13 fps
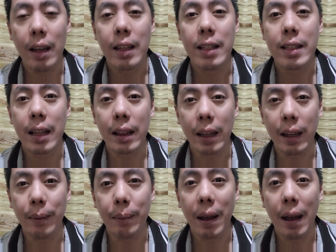sa
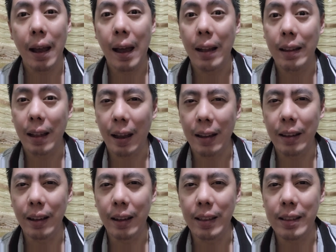name at
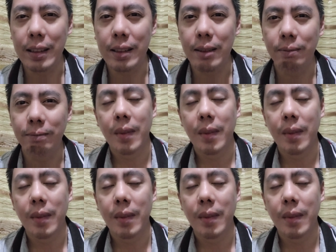address.